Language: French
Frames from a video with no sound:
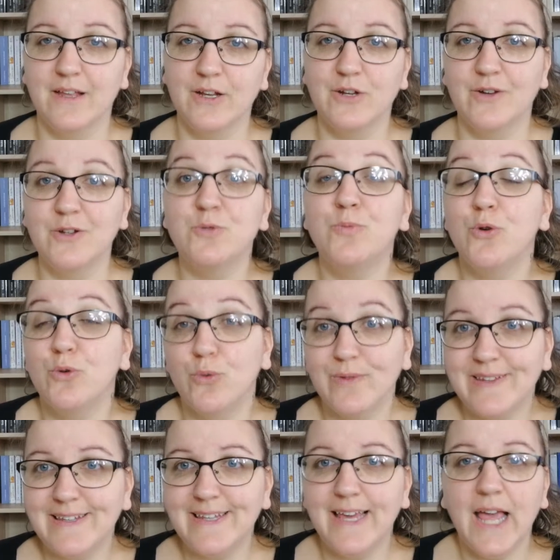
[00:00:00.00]
euh, je peux le
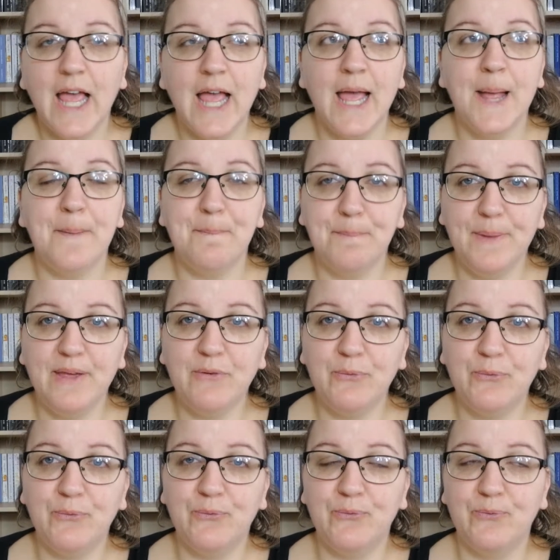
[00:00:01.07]
conseiller, mais
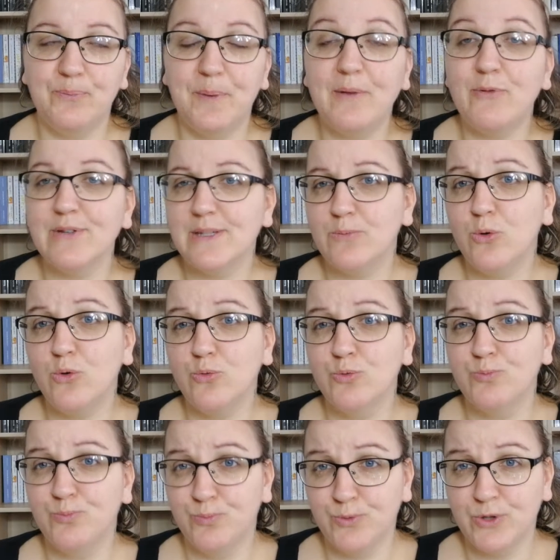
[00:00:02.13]
pas forcément
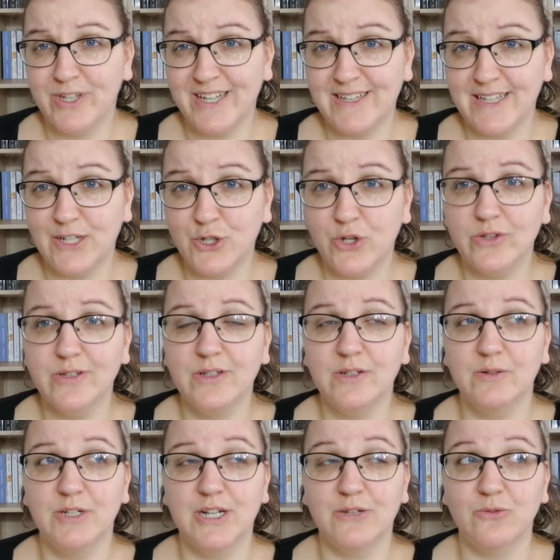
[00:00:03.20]
très très
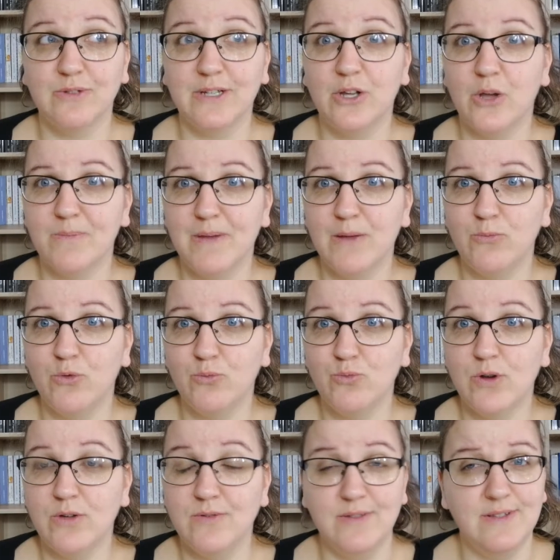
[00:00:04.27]
jeune. J'attendrai quand même au
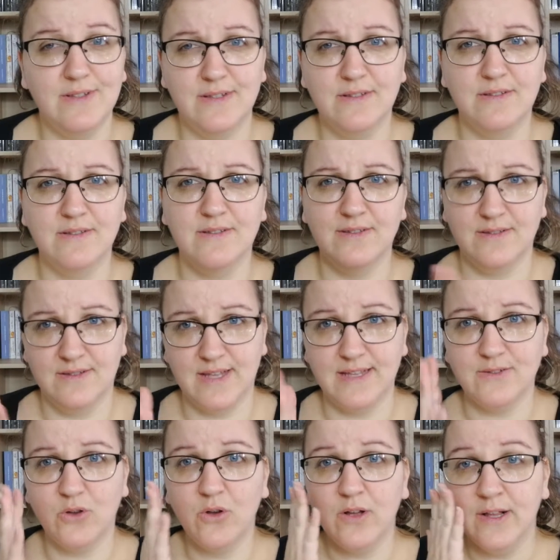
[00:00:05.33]
moins
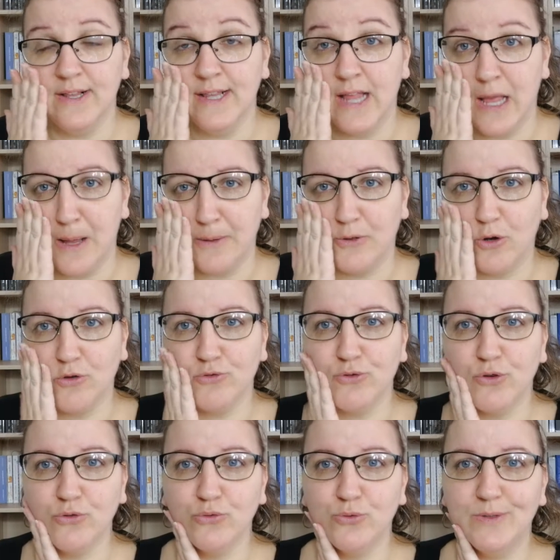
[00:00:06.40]
16 ans, dans le
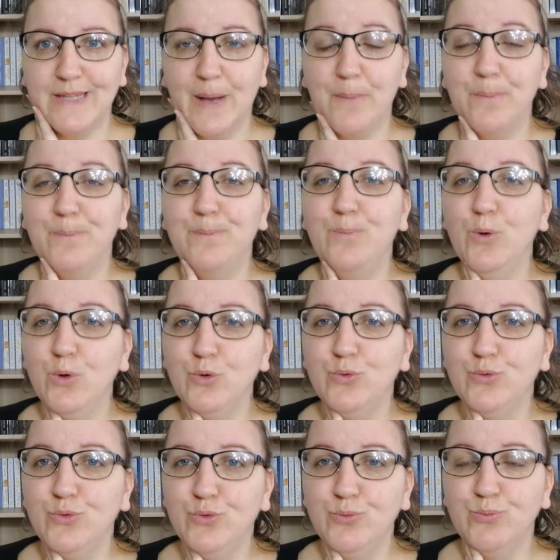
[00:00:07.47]
sens où il y a
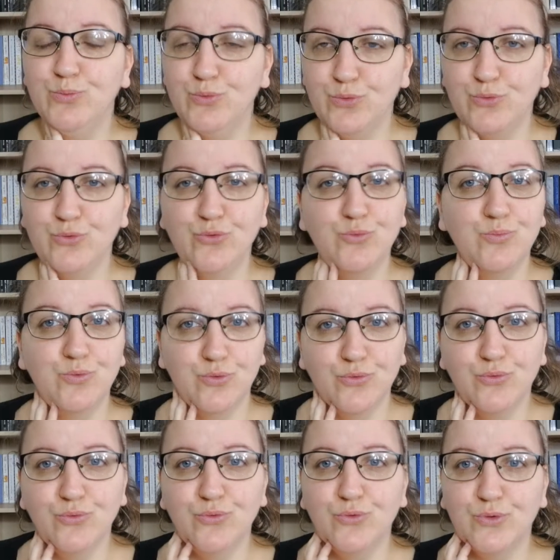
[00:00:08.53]
beaucoup, beaucoup,
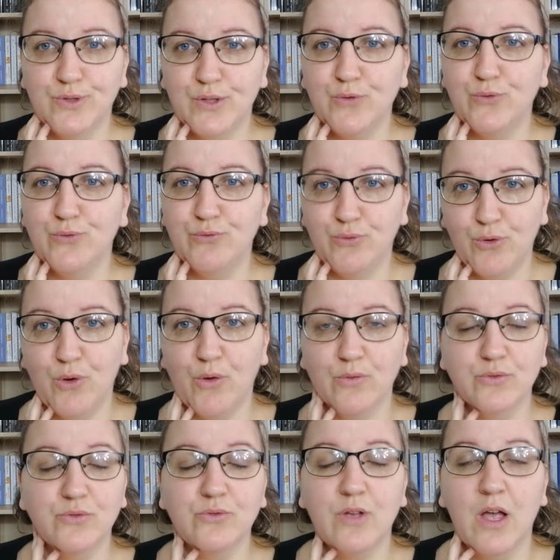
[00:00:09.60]
beaucoup de scènes de
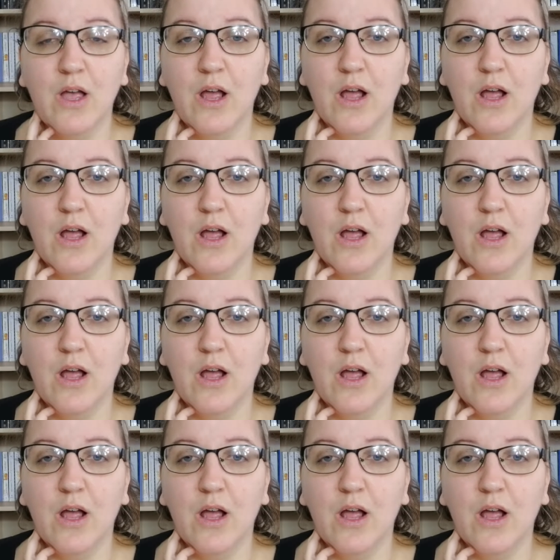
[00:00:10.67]
violence.